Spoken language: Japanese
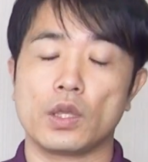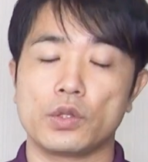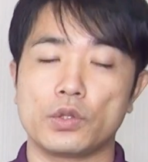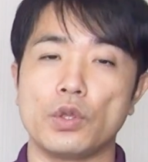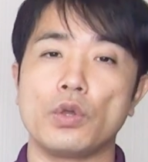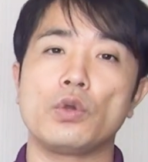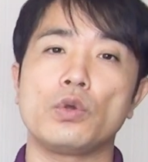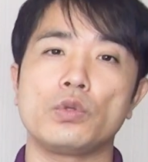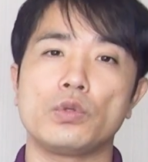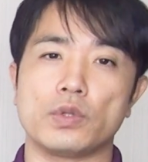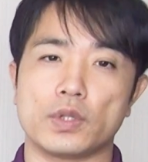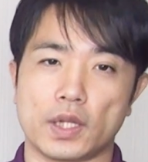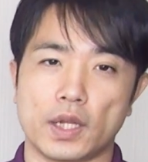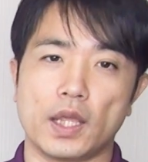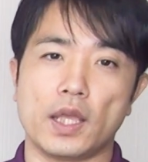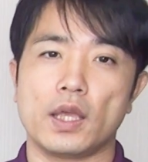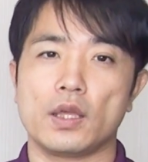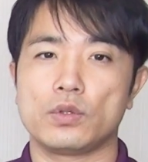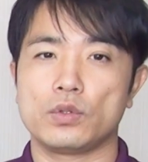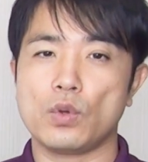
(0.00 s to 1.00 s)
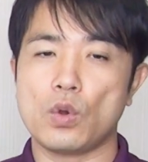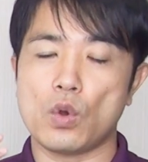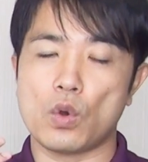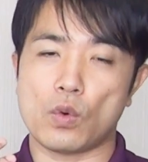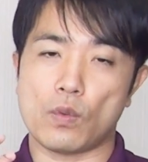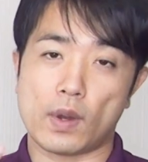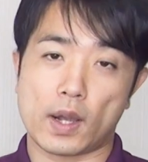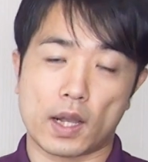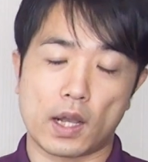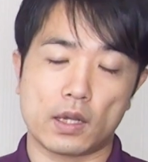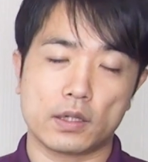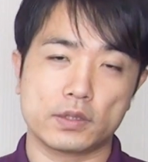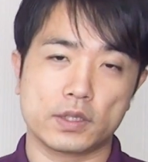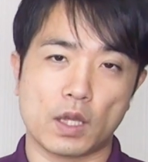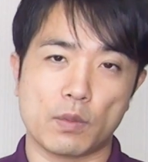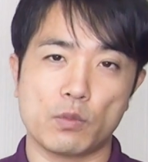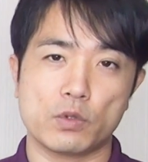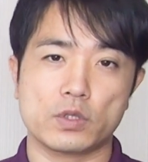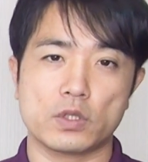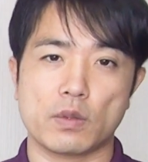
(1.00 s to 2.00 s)
ということでね、脳を若
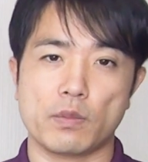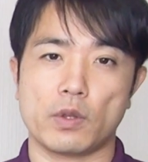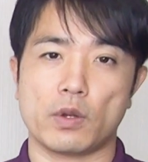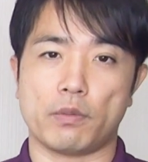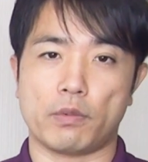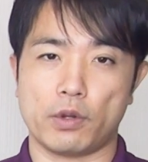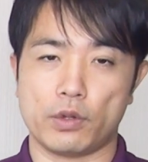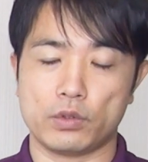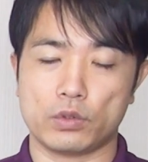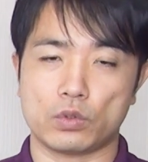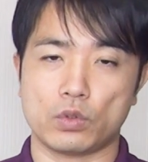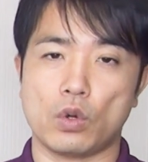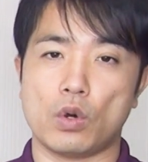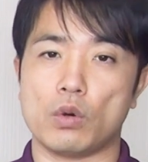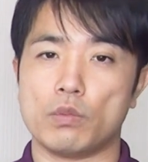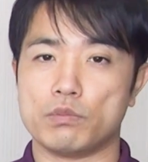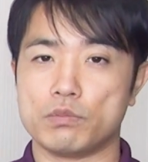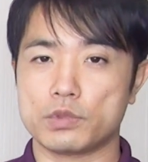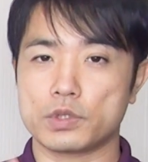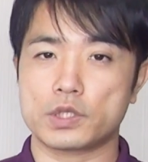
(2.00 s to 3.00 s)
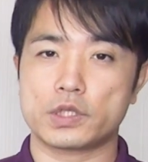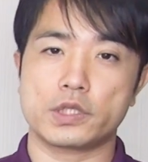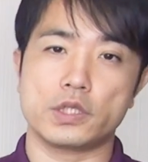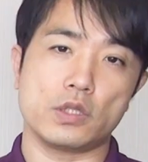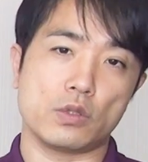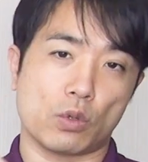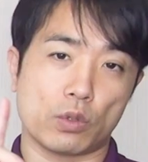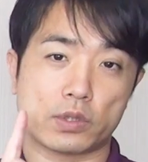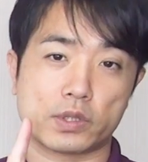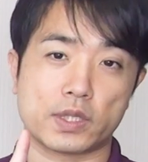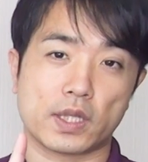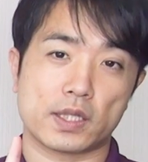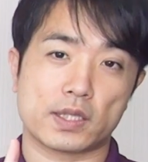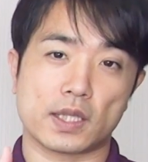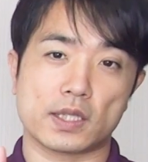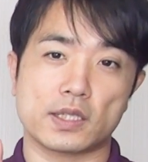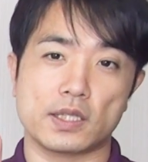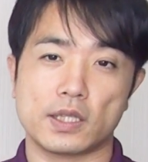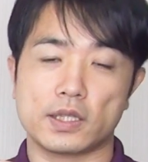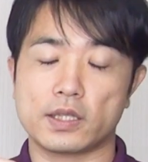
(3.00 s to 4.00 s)
く保つためのポイントを6つお伝え
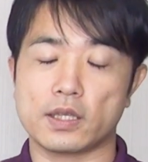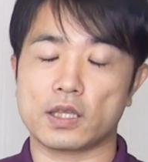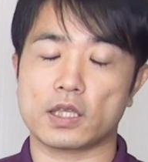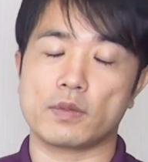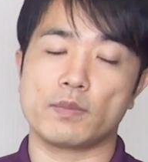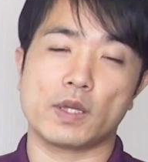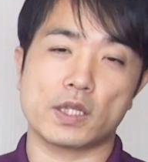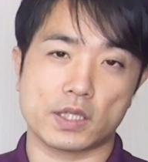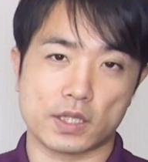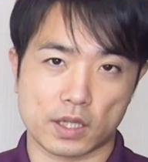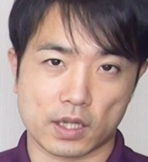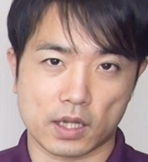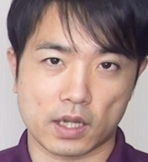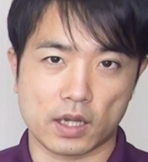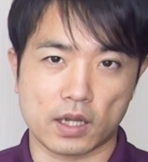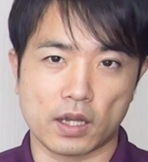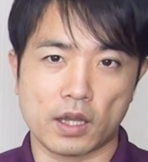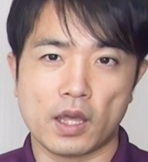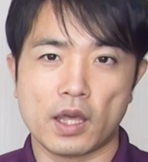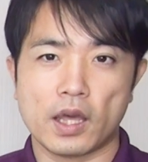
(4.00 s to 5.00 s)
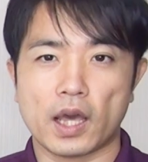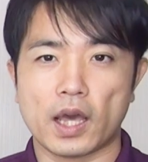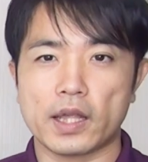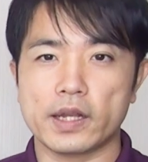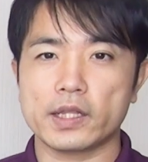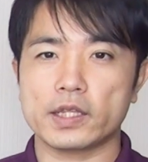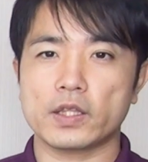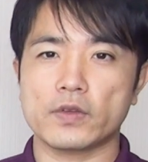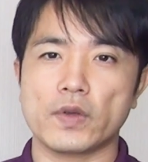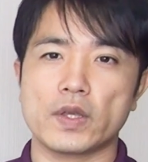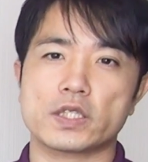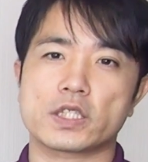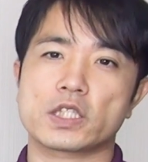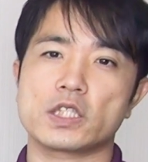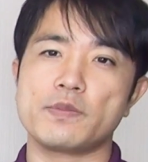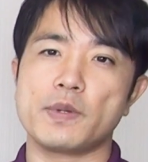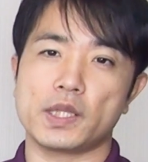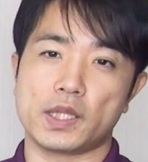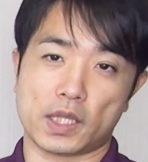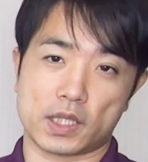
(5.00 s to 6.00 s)
させていただきましたが、あなたは
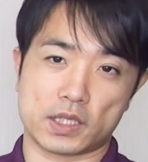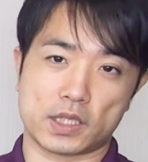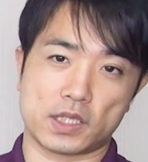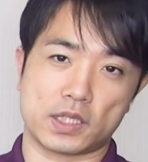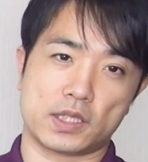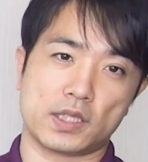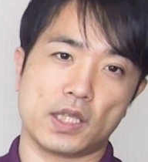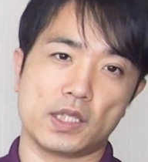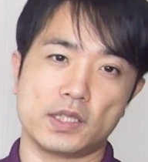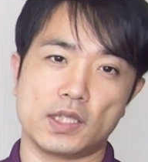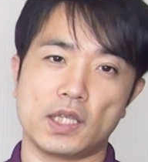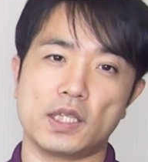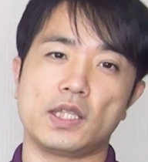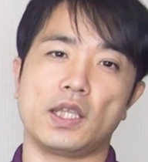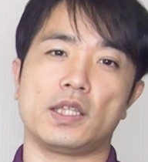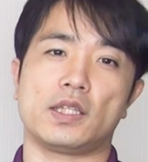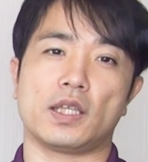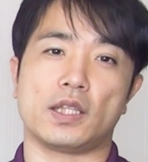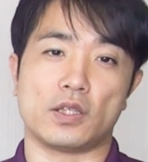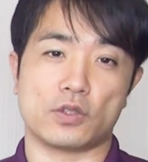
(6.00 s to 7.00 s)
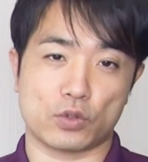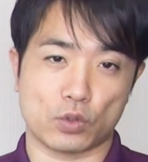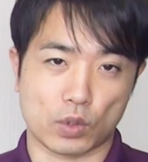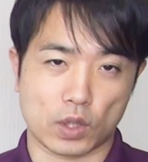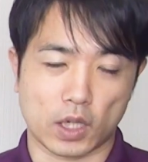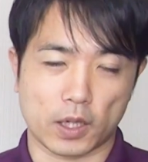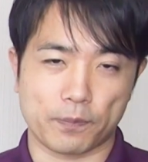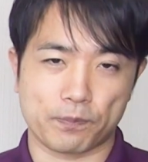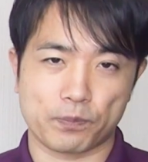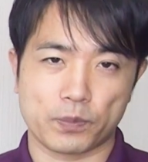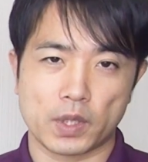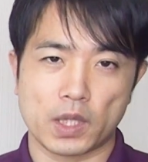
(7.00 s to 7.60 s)
全て実践できていたでしょうか。